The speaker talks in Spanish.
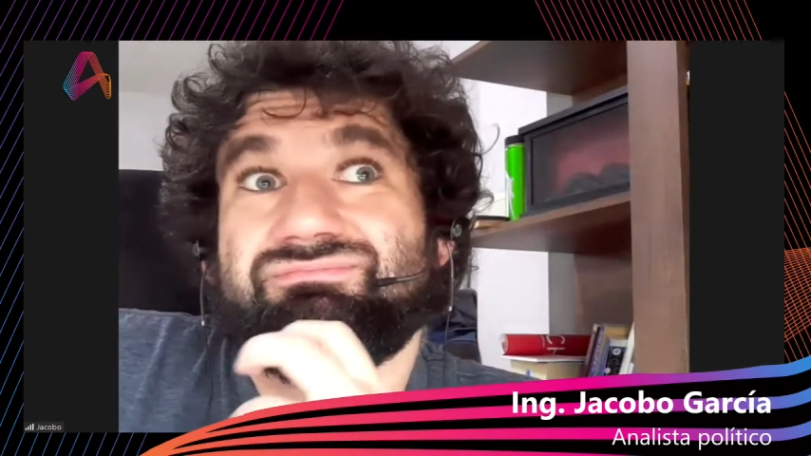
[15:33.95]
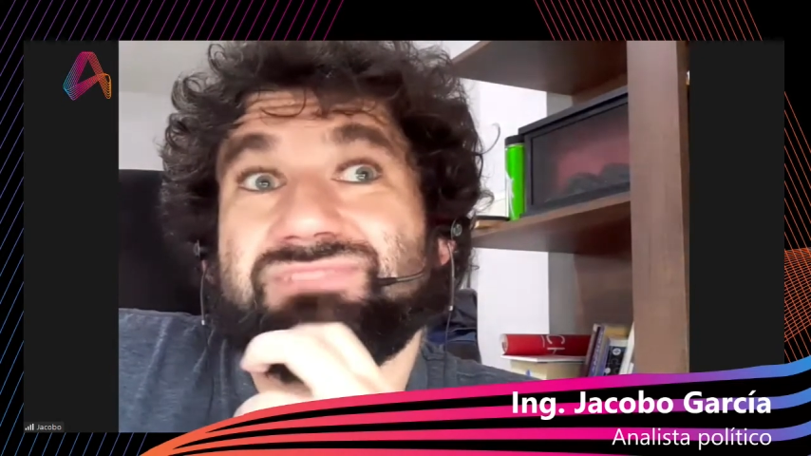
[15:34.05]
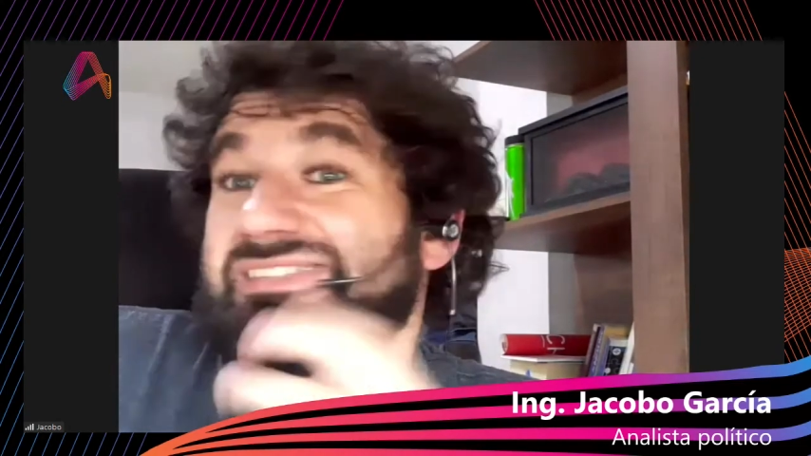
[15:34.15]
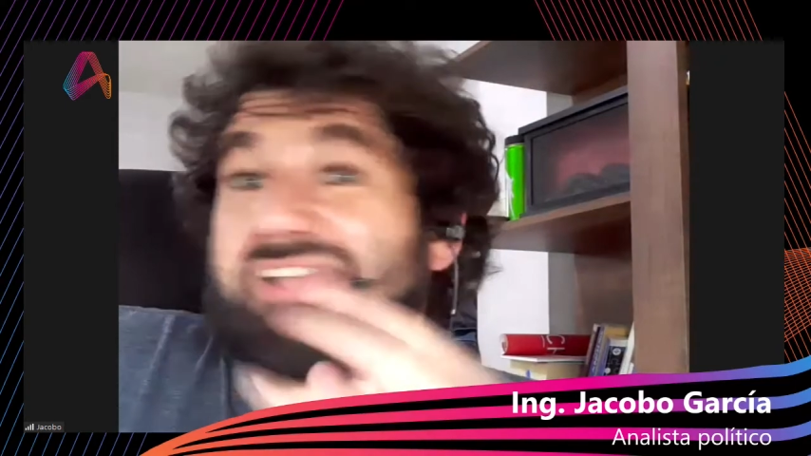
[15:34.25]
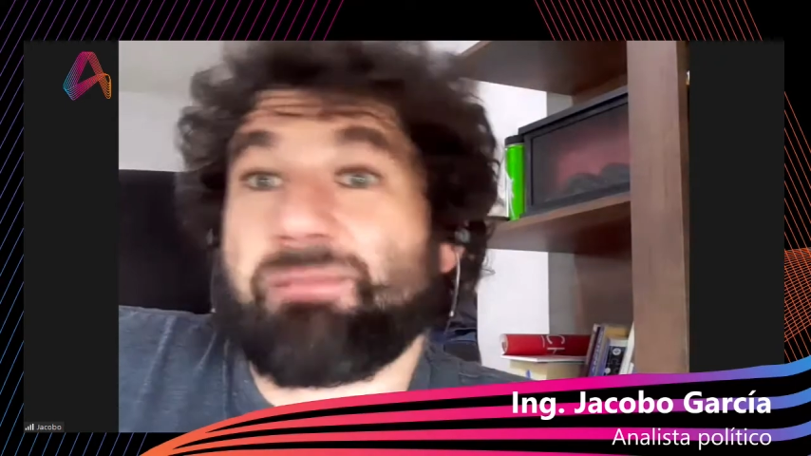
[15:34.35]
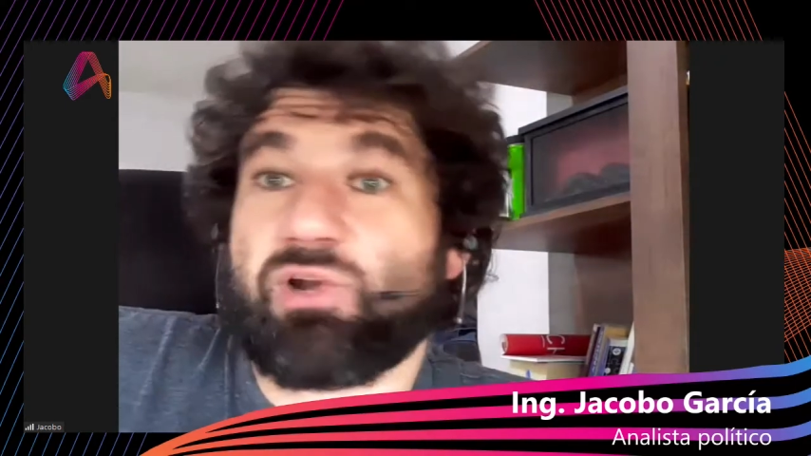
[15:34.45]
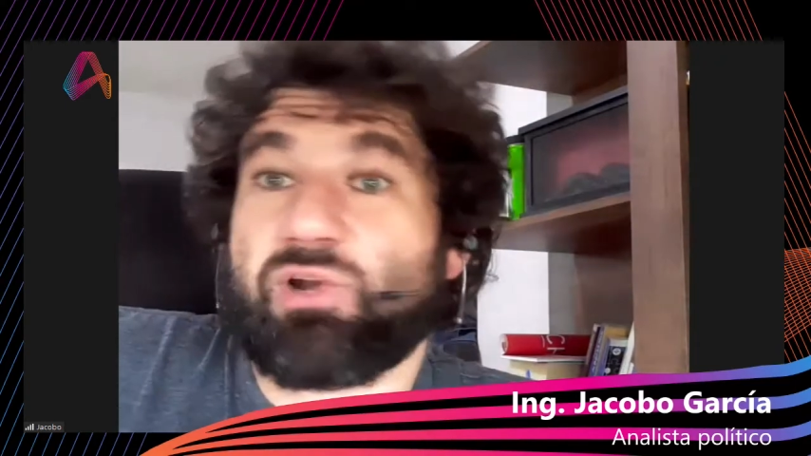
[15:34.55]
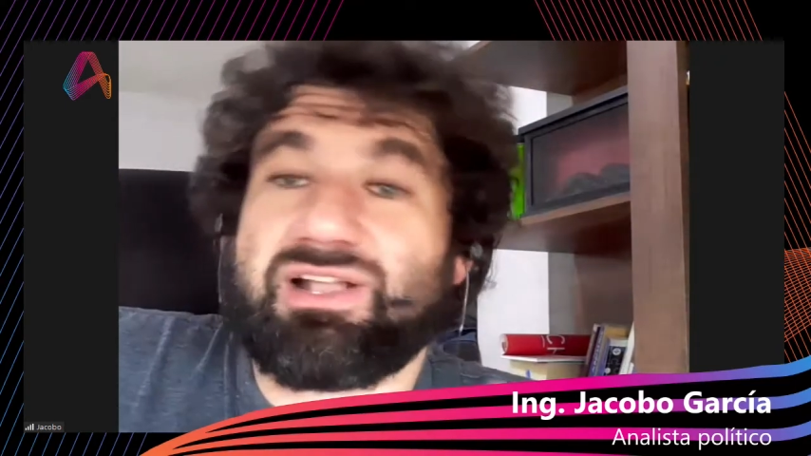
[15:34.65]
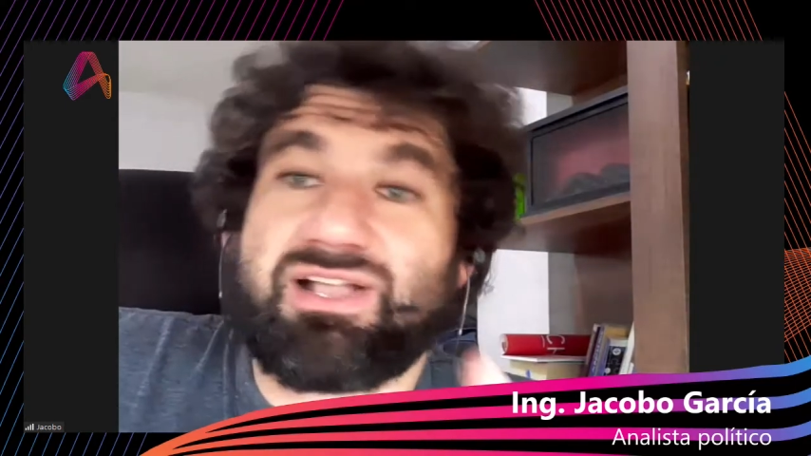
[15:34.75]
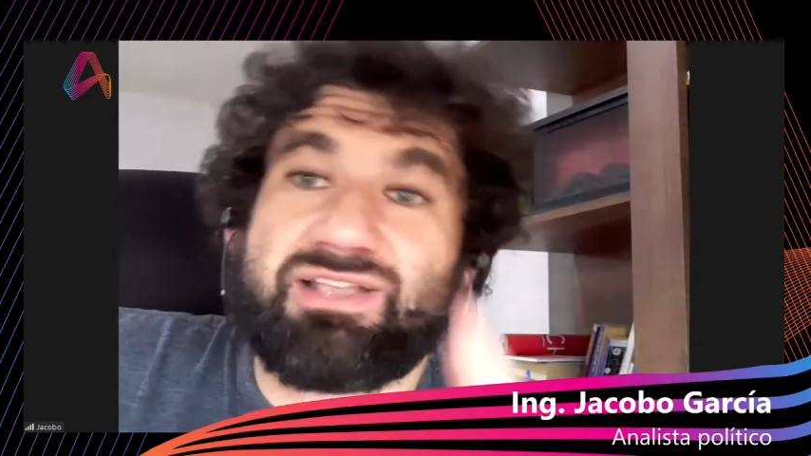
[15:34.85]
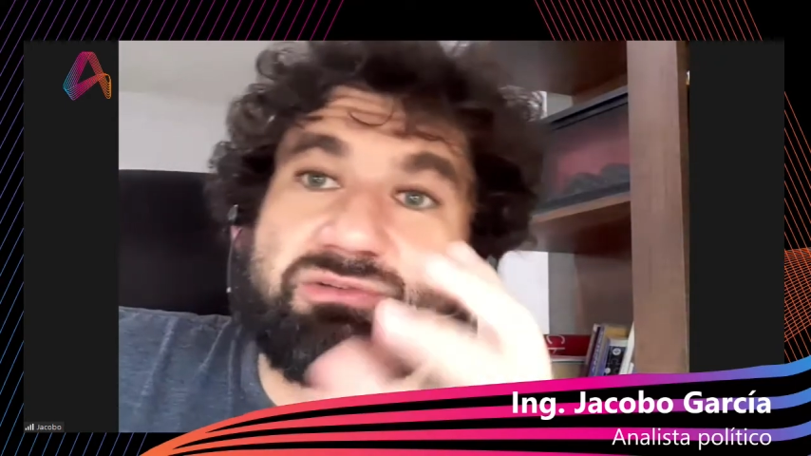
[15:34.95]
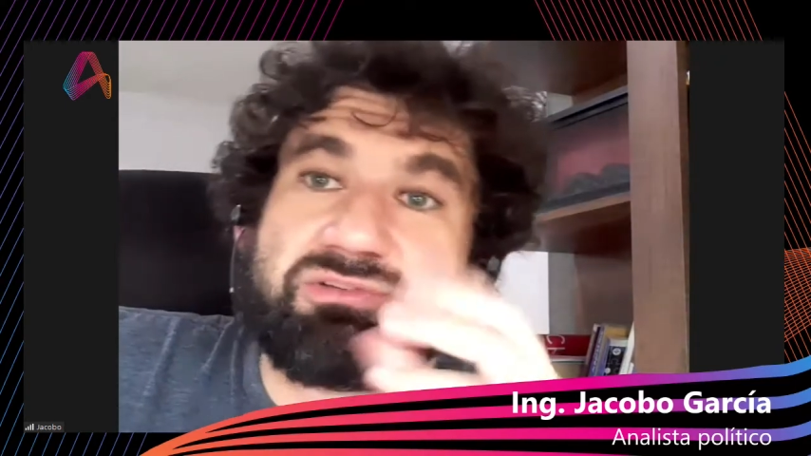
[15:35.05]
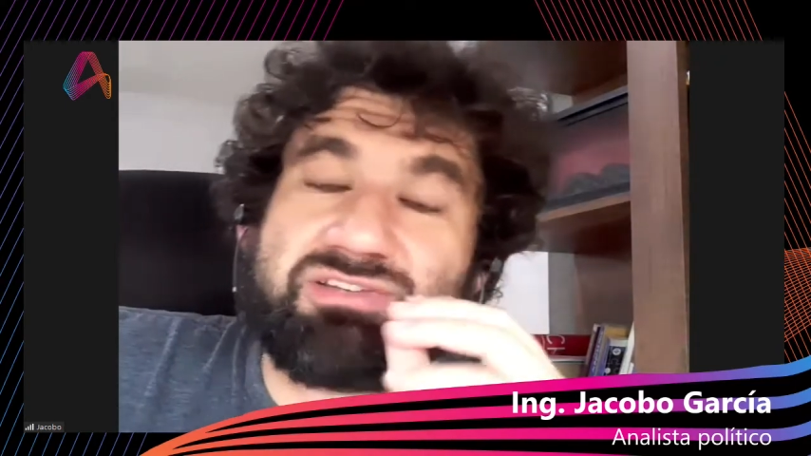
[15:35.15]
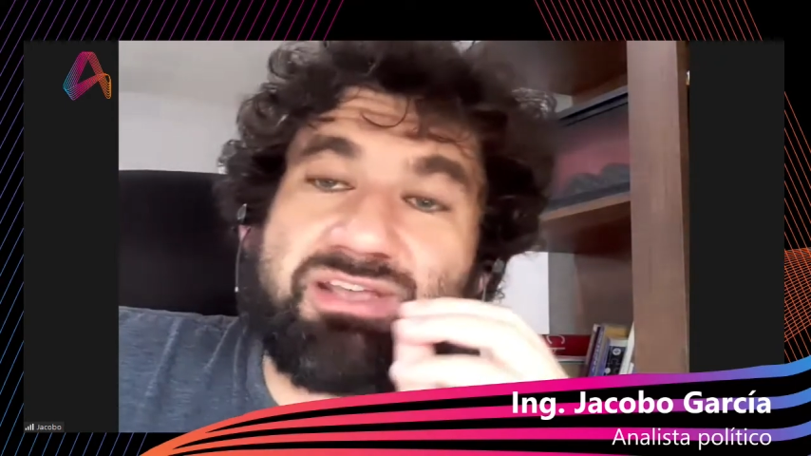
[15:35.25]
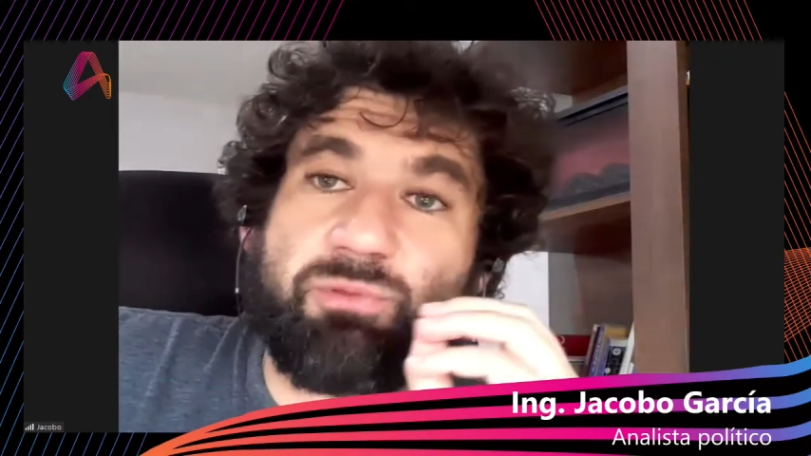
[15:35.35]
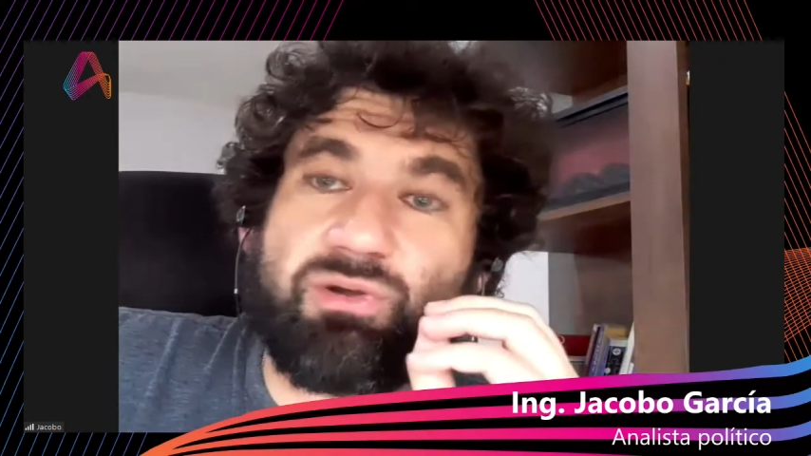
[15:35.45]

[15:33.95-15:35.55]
sea por las calles o sea